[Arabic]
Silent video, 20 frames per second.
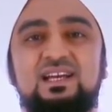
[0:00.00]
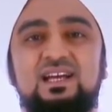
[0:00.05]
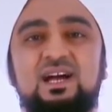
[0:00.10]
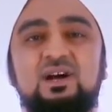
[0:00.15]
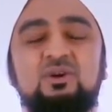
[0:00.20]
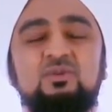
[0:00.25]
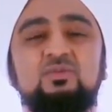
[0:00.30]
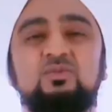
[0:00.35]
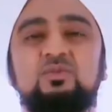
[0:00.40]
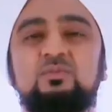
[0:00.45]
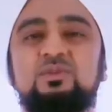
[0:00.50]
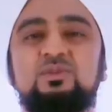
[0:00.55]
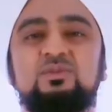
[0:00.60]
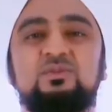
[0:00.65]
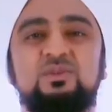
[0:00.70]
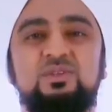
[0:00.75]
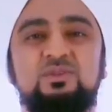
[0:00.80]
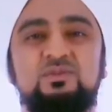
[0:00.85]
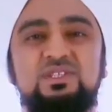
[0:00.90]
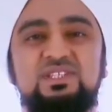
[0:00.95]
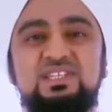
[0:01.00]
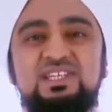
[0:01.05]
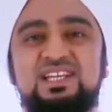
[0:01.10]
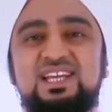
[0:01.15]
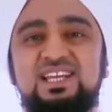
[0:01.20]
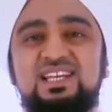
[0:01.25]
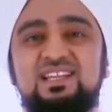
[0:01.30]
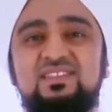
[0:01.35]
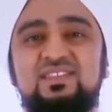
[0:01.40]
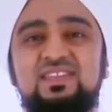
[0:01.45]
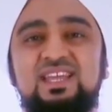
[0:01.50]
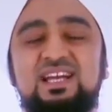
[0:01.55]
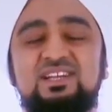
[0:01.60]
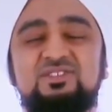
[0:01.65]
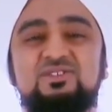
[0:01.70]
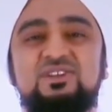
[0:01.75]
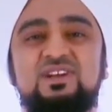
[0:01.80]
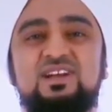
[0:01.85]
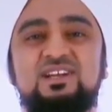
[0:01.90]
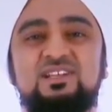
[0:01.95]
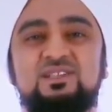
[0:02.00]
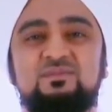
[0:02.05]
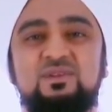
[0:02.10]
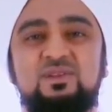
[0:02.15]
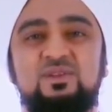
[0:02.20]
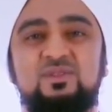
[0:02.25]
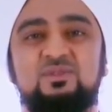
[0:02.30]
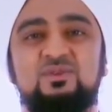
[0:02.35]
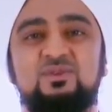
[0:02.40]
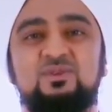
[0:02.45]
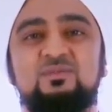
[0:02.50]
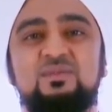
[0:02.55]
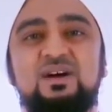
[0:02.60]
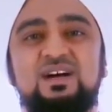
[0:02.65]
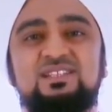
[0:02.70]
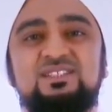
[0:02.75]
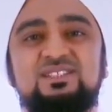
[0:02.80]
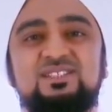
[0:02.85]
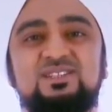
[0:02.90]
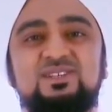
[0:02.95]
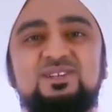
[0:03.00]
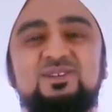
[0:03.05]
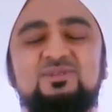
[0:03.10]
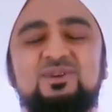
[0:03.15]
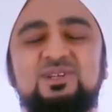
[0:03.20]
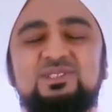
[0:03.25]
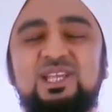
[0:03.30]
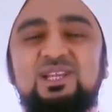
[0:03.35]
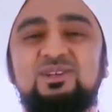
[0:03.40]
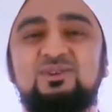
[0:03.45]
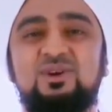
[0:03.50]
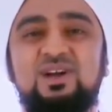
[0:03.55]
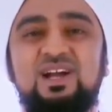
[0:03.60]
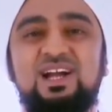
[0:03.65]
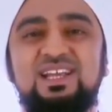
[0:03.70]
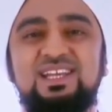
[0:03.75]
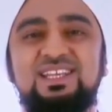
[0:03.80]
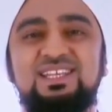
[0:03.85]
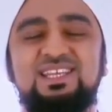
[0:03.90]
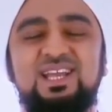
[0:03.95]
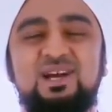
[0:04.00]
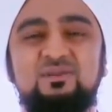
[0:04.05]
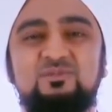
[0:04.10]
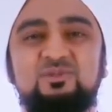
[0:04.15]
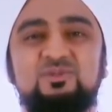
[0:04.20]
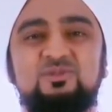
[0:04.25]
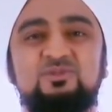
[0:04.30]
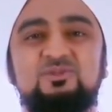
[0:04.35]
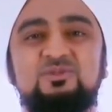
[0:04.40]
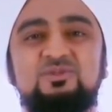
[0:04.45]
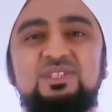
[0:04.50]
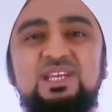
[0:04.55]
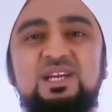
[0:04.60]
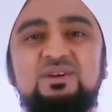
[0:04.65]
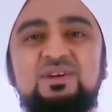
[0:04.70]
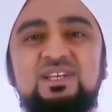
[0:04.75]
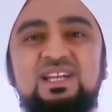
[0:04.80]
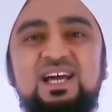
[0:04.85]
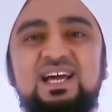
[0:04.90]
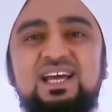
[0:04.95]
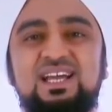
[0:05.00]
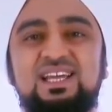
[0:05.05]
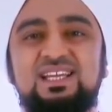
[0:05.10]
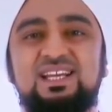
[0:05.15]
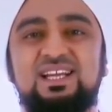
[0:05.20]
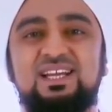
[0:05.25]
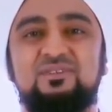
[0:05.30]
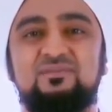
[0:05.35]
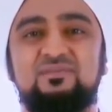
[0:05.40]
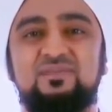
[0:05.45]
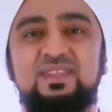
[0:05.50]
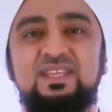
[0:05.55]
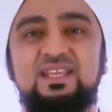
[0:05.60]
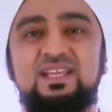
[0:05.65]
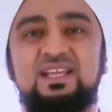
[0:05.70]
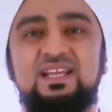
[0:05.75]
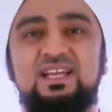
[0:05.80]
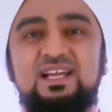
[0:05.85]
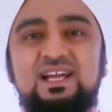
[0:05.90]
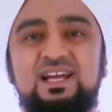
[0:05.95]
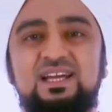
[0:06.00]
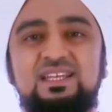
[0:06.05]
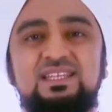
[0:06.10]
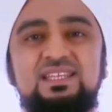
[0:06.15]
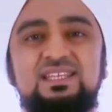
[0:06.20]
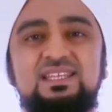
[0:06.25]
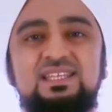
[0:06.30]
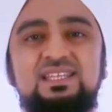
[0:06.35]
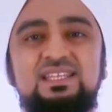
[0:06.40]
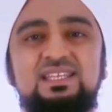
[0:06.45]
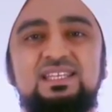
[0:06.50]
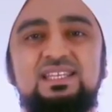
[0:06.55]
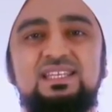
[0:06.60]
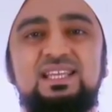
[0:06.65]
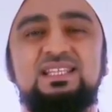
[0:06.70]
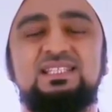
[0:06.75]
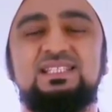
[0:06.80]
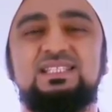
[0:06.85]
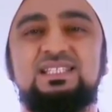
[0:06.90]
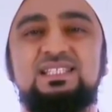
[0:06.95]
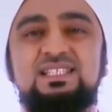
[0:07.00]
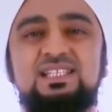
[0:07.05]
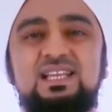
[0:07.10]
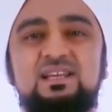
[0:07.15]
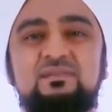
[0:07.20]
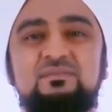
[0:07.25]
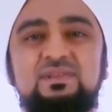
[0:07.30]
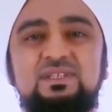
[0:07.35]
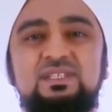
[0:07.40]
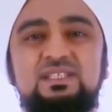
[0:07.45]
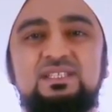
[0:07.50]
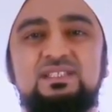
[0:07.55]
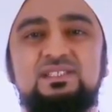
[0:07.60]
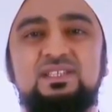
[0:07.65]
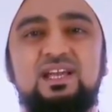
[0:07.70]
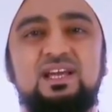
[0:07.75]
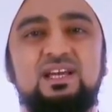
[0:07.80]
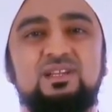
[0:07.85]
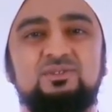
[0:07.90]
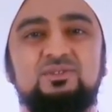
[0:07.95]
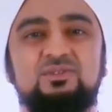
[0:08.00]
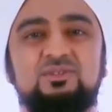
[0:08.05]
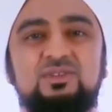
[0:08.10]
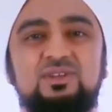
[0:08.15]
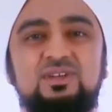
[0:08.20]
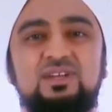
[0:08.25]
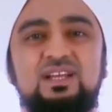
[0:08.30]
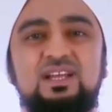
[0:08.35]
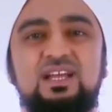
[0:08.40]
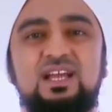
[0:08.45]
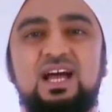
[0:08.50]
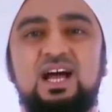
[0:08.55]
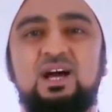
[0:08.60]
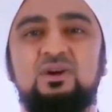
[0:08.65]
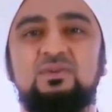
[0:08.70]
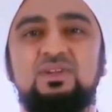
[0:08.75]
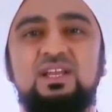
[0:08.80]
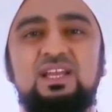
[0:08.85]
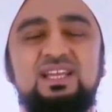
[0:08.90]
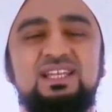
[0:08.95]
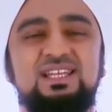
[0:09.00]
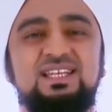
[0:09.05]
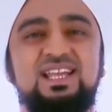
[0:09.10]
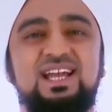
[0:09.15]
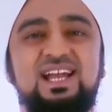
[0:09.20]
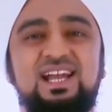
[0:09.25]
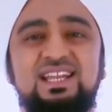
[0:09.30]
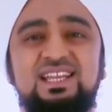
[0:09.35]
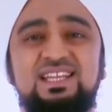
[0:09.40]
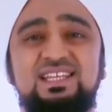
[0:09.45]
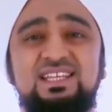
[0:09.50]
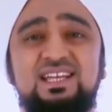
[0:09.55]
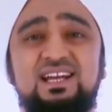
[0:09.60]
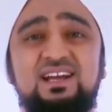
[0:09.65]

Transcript: أعوذ بنور وجهك الذي أشرقت به الظلمات وصلح عليه أمر الدنيا والآخرة أن ينزل بي سخطك أو يحل علي